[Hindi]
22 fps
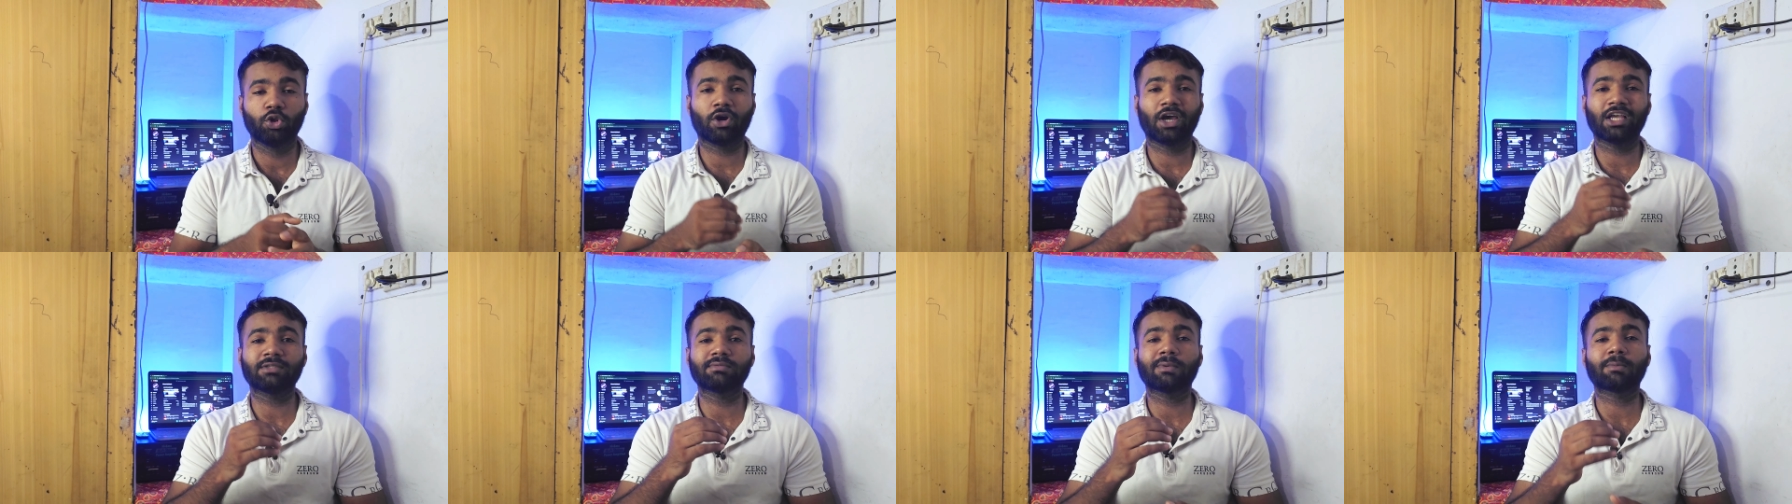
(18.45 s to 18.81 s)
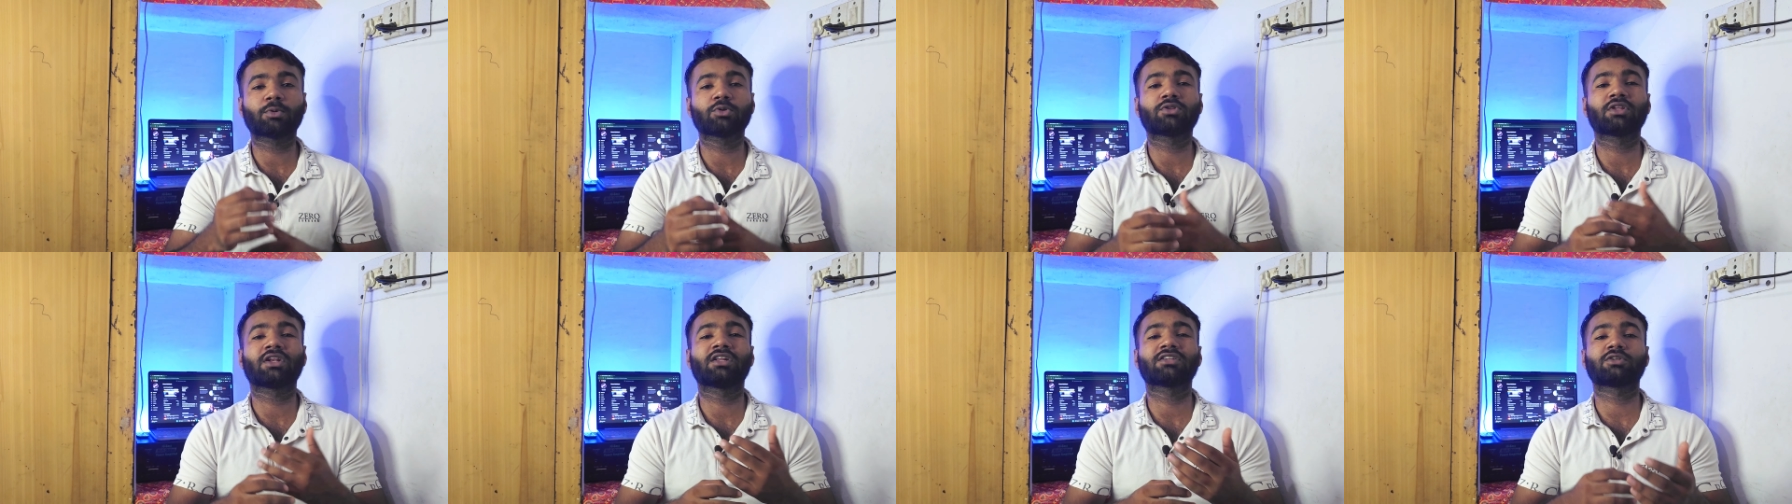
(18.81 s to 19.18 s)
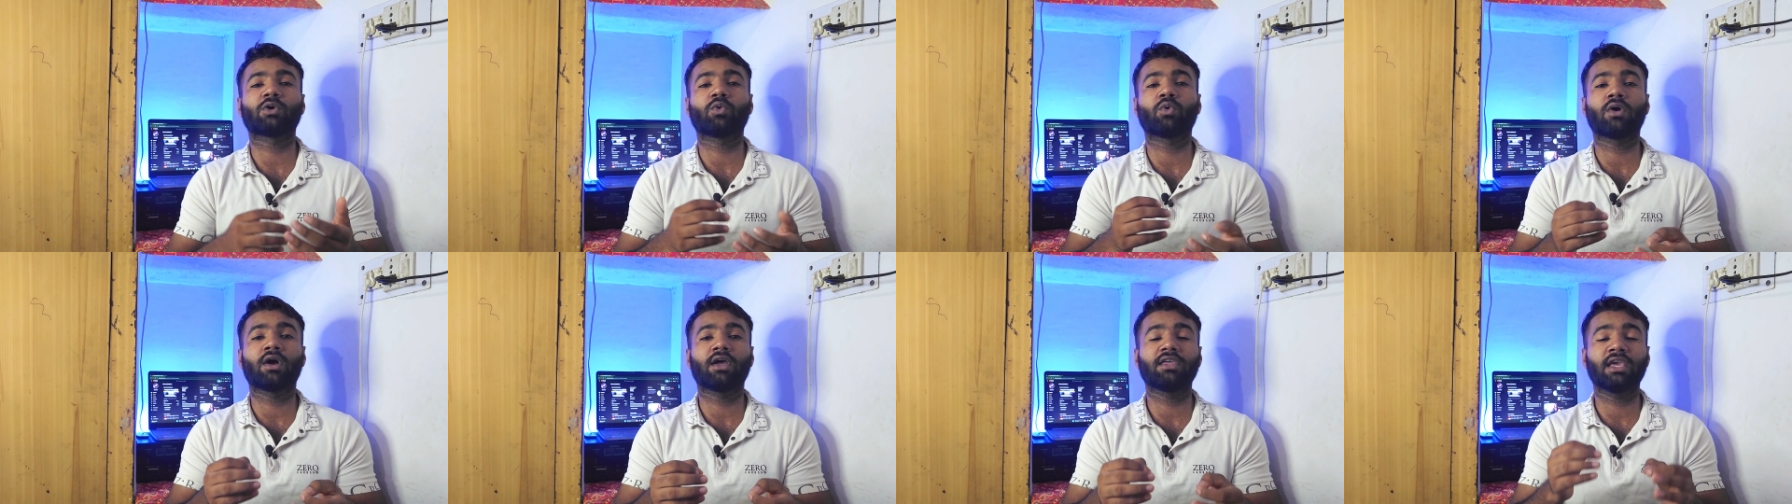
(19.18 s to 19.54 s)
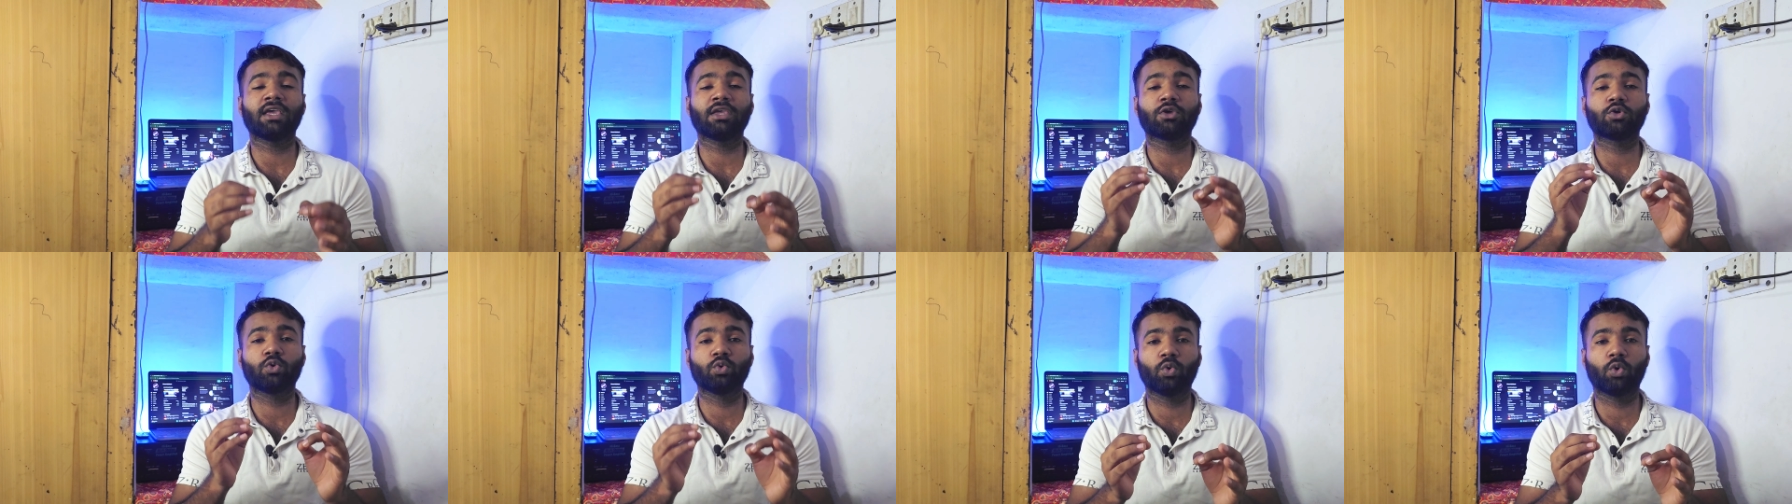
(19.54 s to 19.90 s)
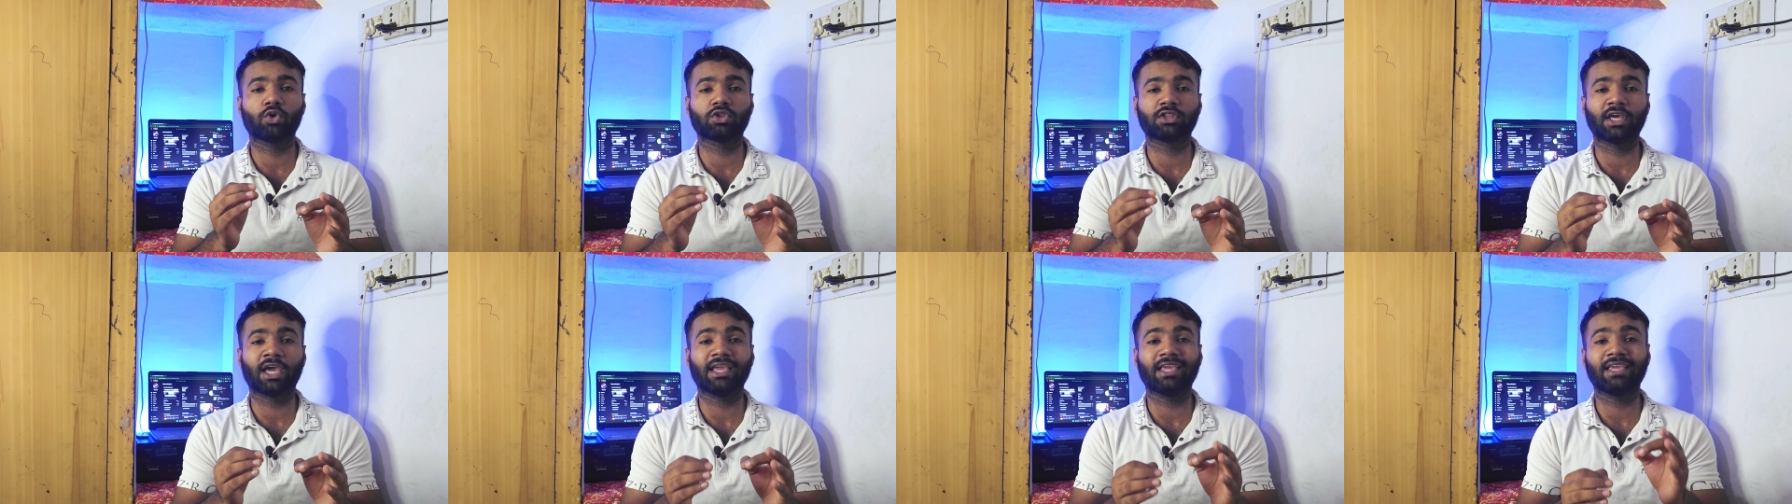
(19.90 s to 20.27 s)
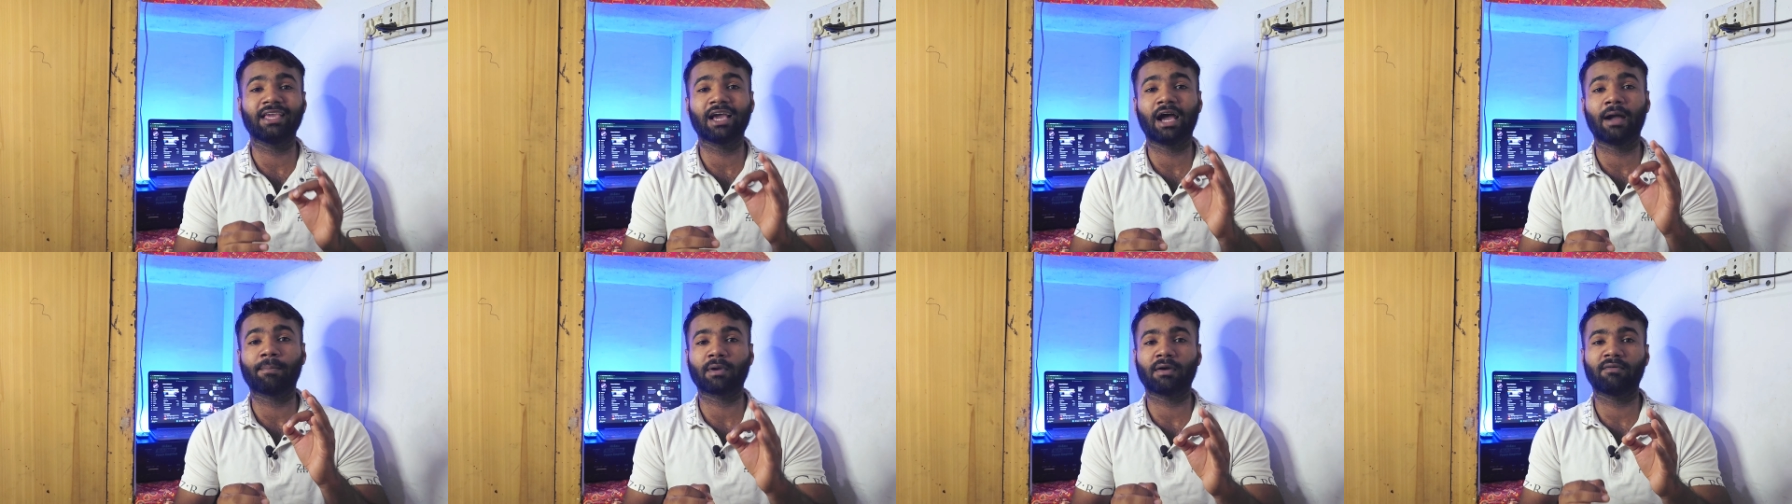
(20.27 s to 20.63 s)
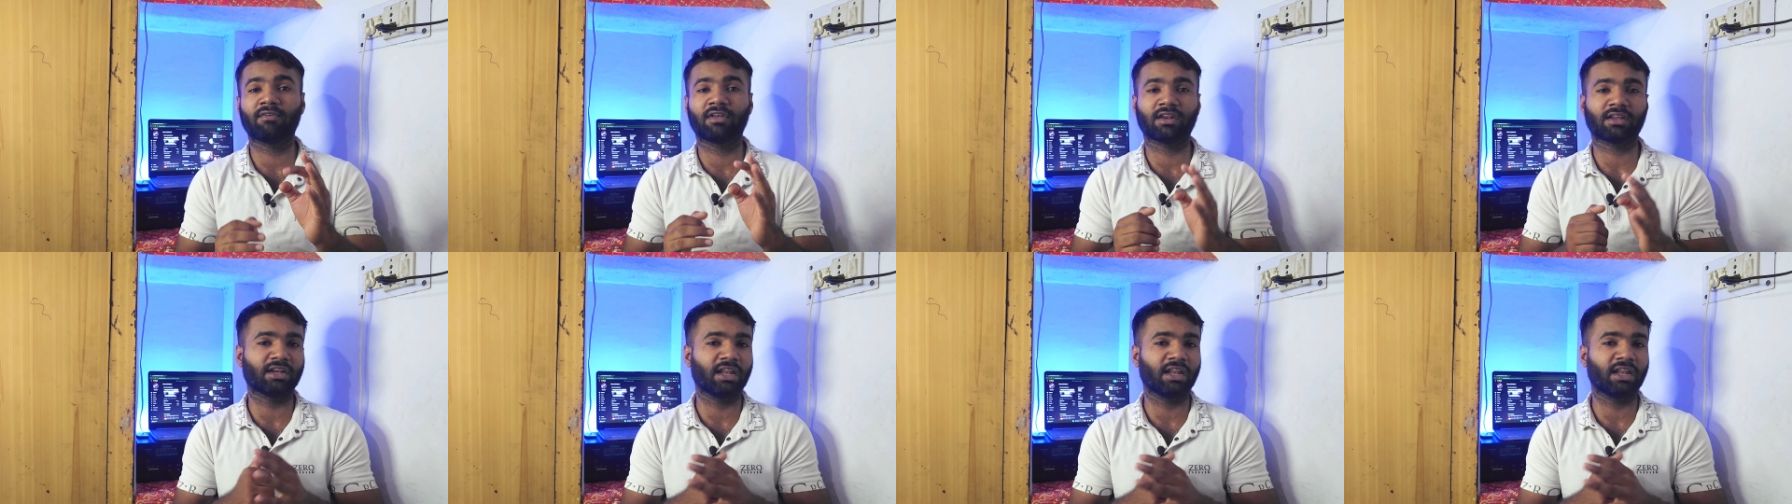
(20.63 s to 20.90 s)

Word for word: तो गैस मैं आपको बताना चाहूंगा ये क्यों होता है कि आपका